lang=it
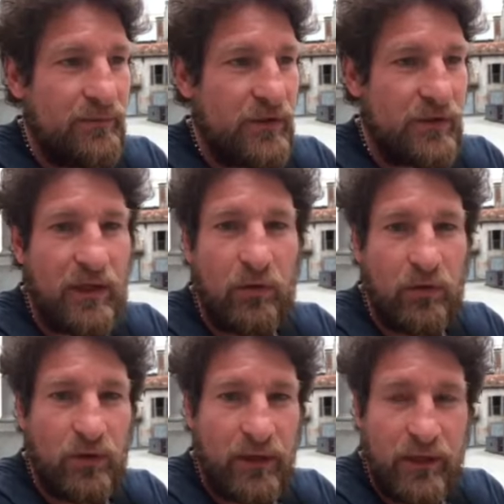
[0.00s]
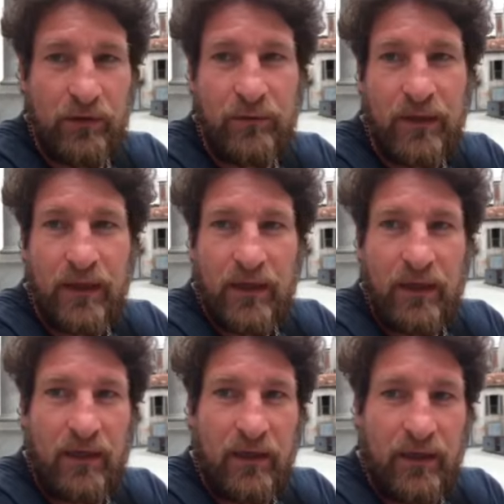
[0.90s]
ci sarà un corteo, il,